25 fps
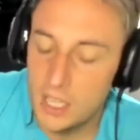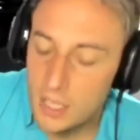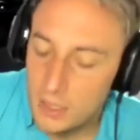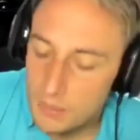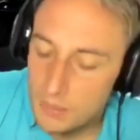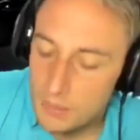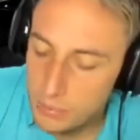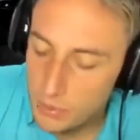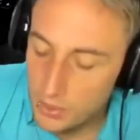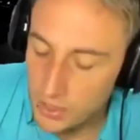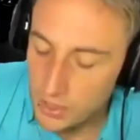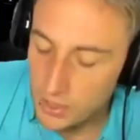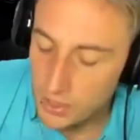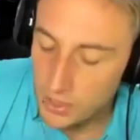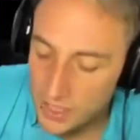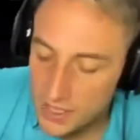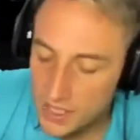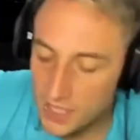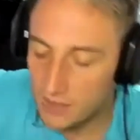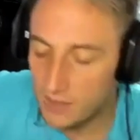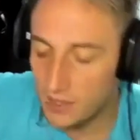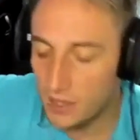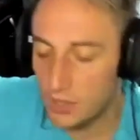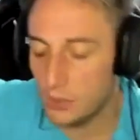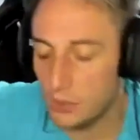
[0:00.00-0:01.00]
porque
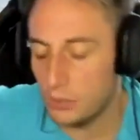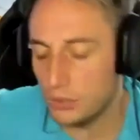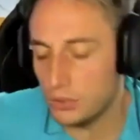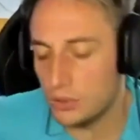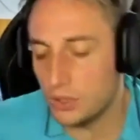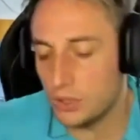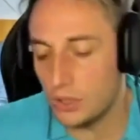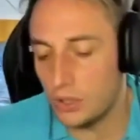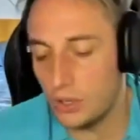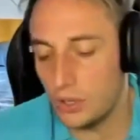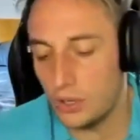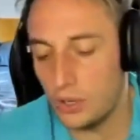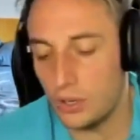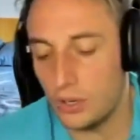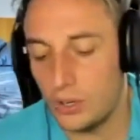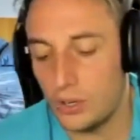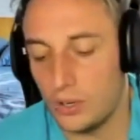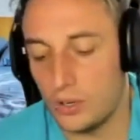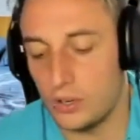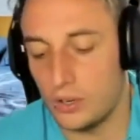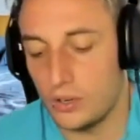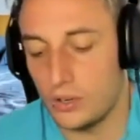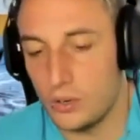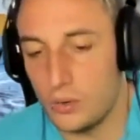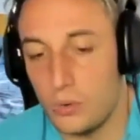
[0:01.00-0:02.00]
estaba
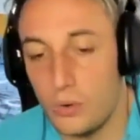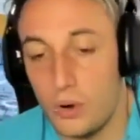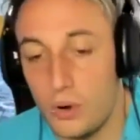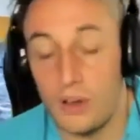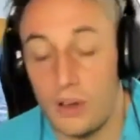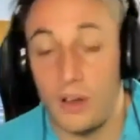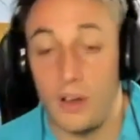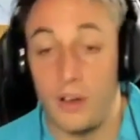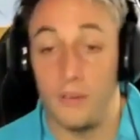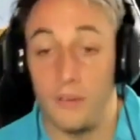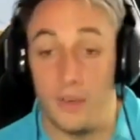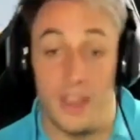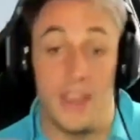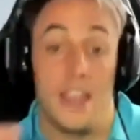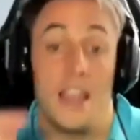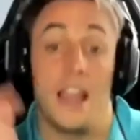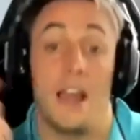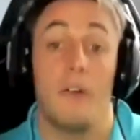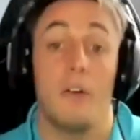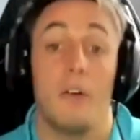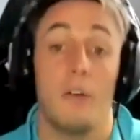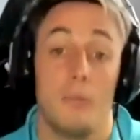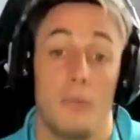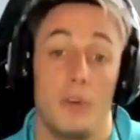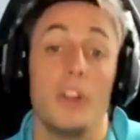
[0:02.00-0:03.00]
justo, jugado en la
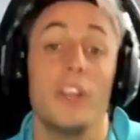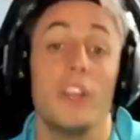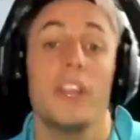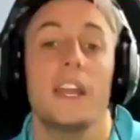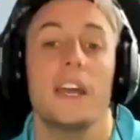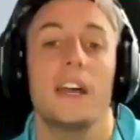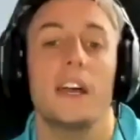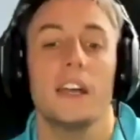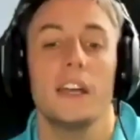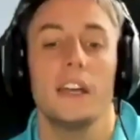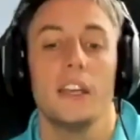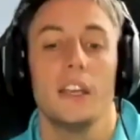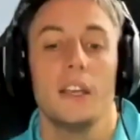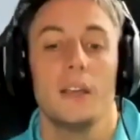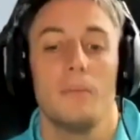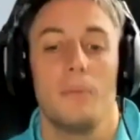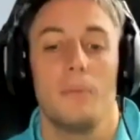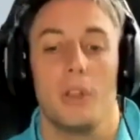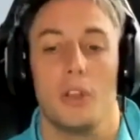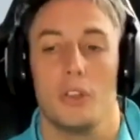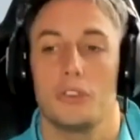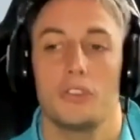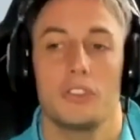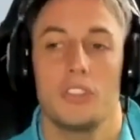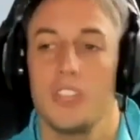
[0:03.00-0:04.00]
bombonera, pero
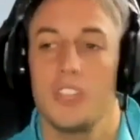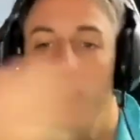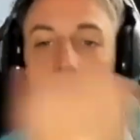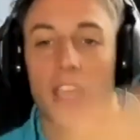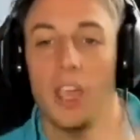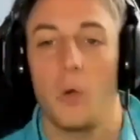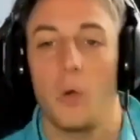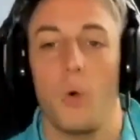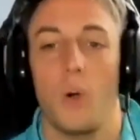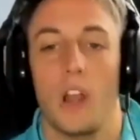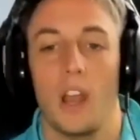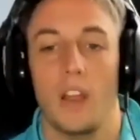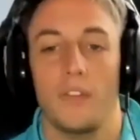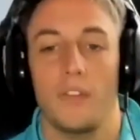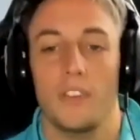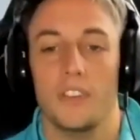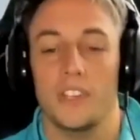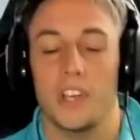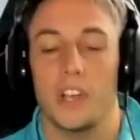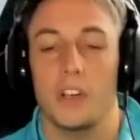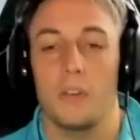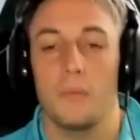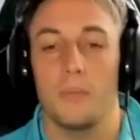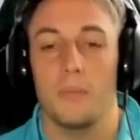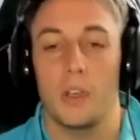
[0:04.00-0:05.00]
yo tenía que jugar la fecha
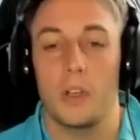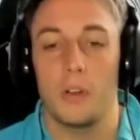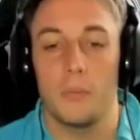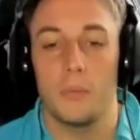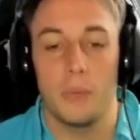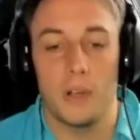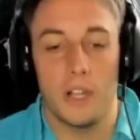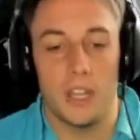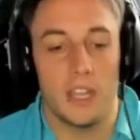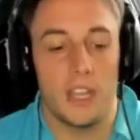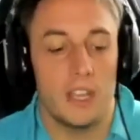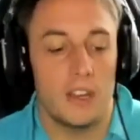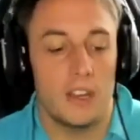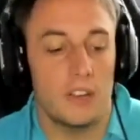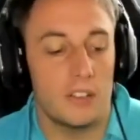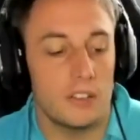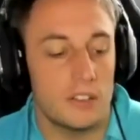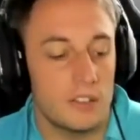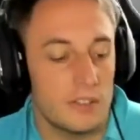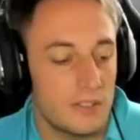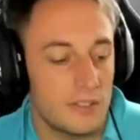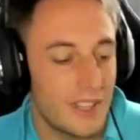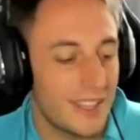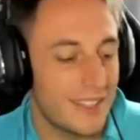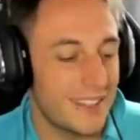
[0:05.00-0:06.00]
con mis compañeros,
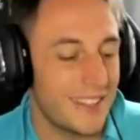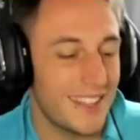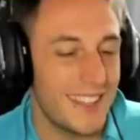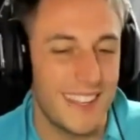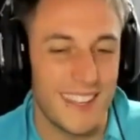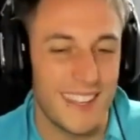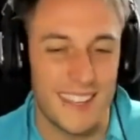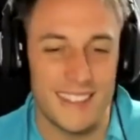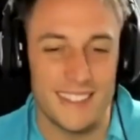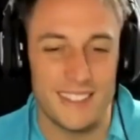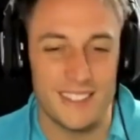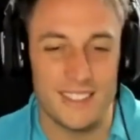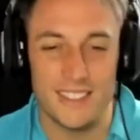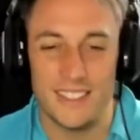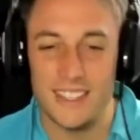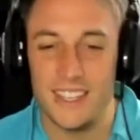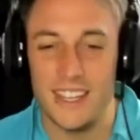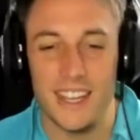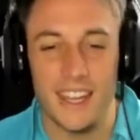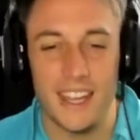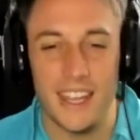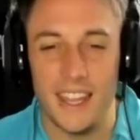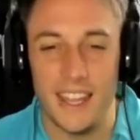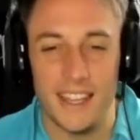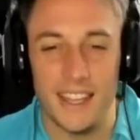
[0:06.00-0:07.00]
tenía, no sé
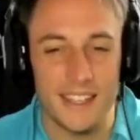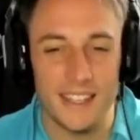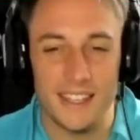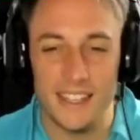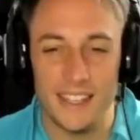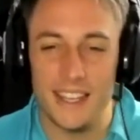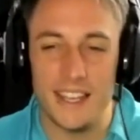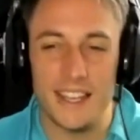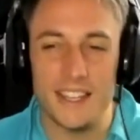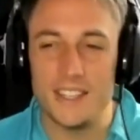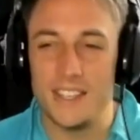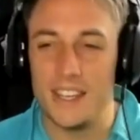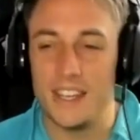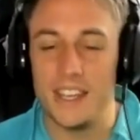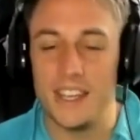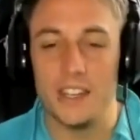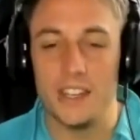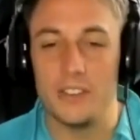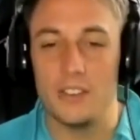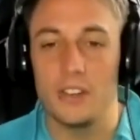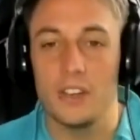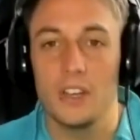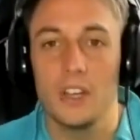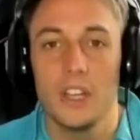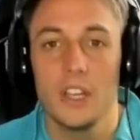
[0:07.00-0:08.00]
tenía, era
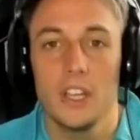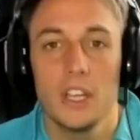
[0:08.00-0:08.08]
chiquito.